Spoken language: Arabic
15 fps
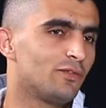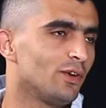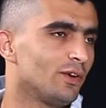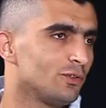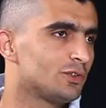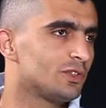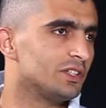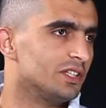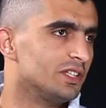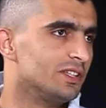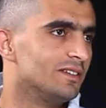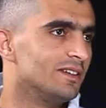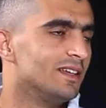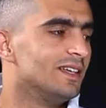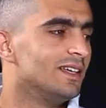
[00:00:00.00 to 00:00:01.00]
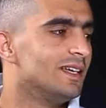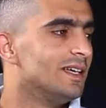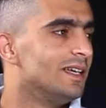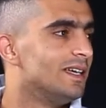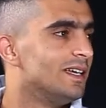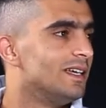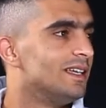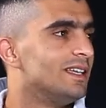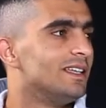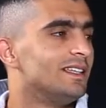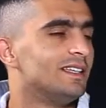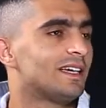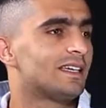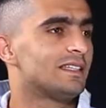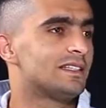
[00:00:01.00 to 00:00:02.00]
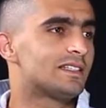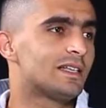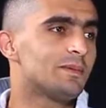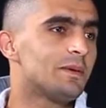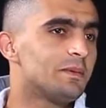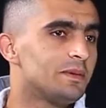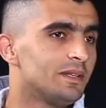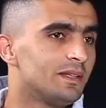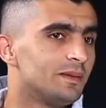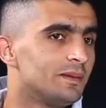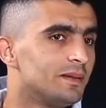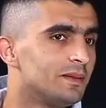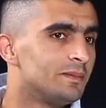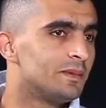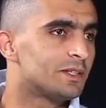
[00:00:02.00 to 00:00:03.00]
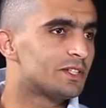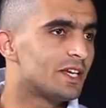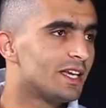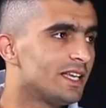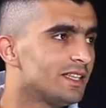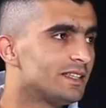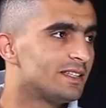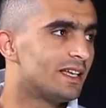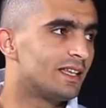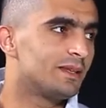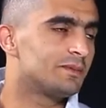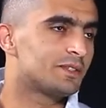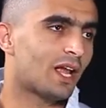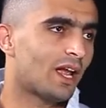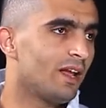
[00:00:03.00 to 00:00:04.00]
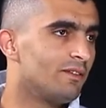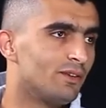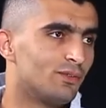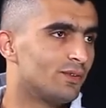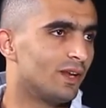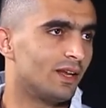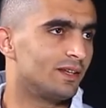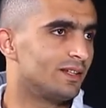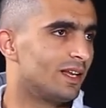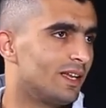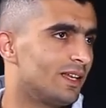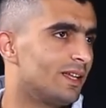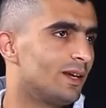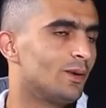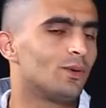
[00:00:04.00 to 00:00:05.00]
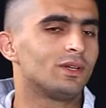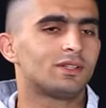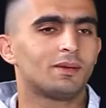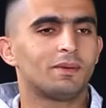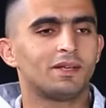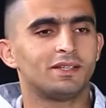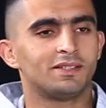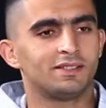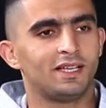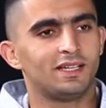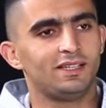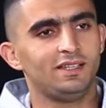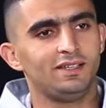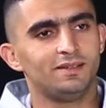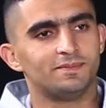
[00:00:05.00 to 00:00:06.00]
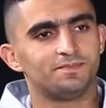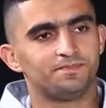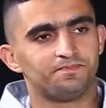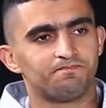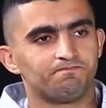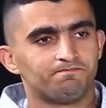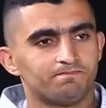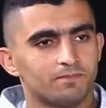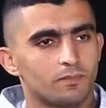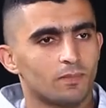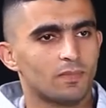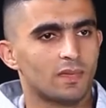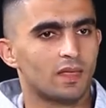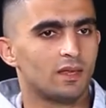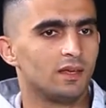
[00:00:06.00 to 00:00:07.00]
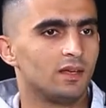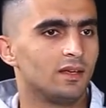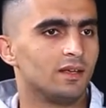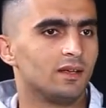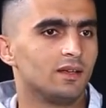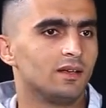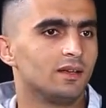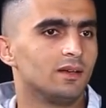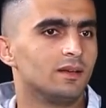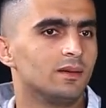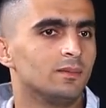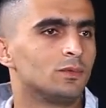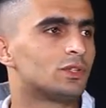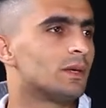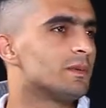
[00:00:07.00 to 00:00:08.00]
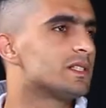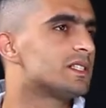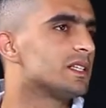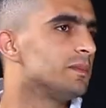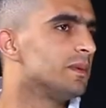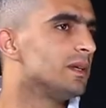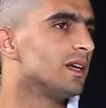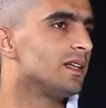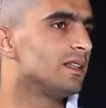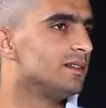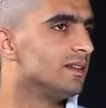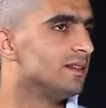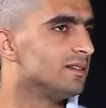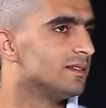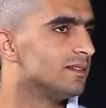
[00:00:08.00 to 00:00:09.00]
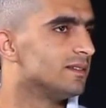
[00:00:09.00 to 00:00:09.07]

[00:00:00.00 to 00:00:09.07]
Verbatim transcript: في عروض كتير لكن سبب المشيان انا مش عارف يعني هو طبعا النادي آه، متمسك بيا جدا